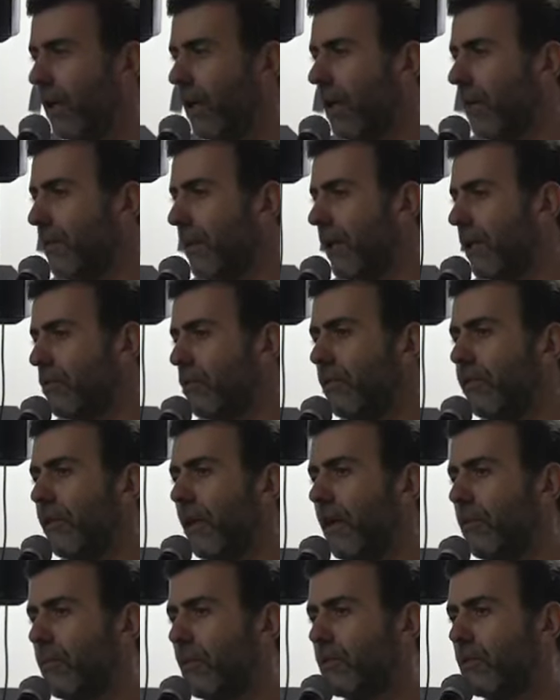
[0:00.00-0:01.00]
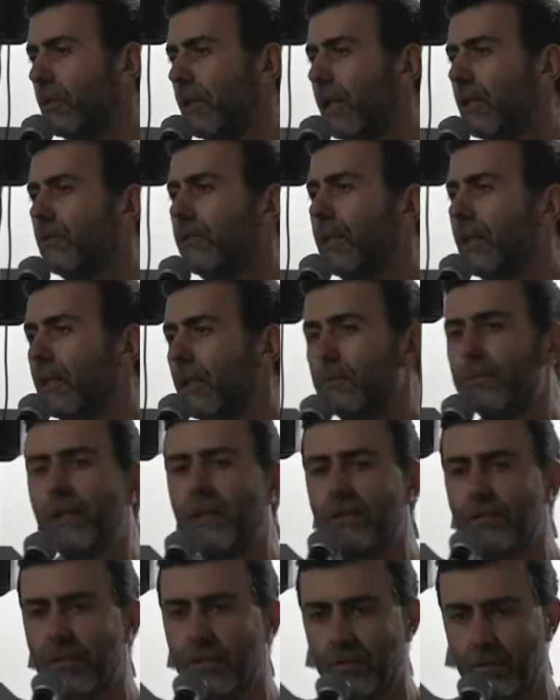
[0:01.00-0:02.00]
gabinete do Flávio Bolsonaro quando era
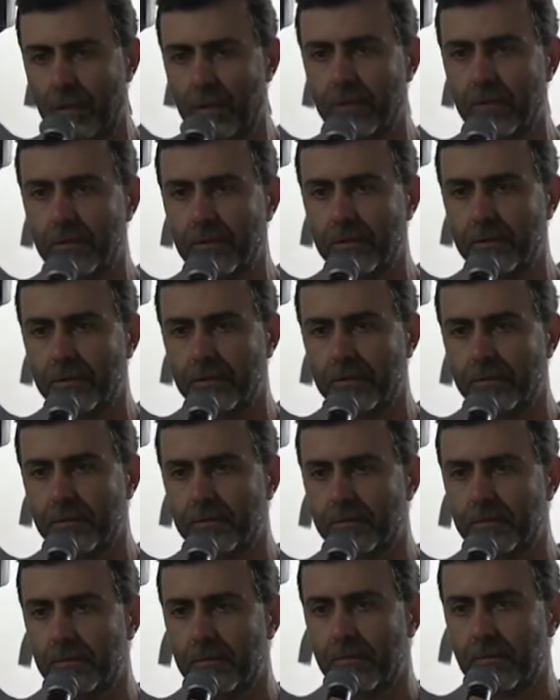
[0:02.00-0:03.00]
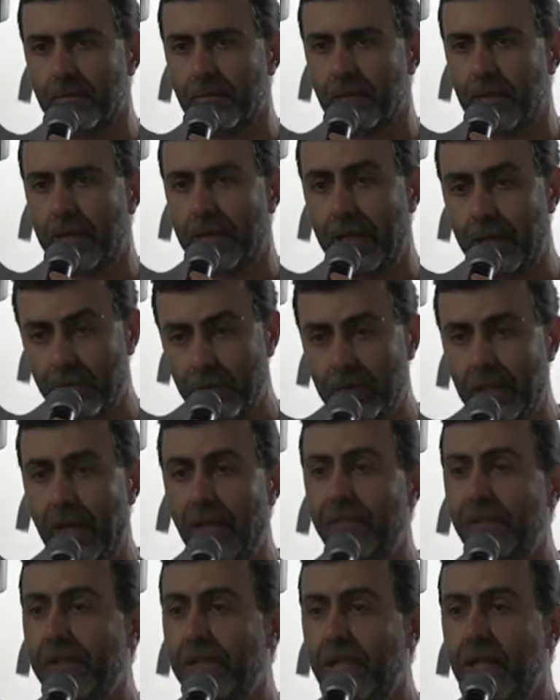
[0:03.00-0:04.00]
deputado estadual. Quer
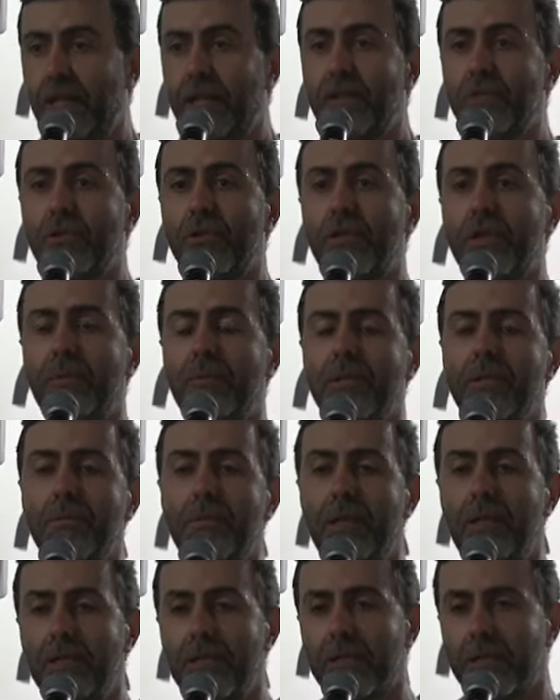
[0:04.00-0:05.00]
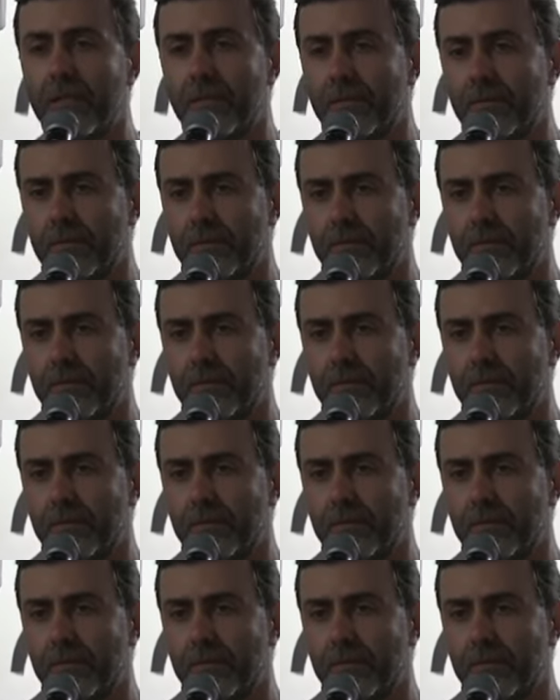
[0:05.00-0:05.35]
ajudar? Federaliza os crimes de milícia.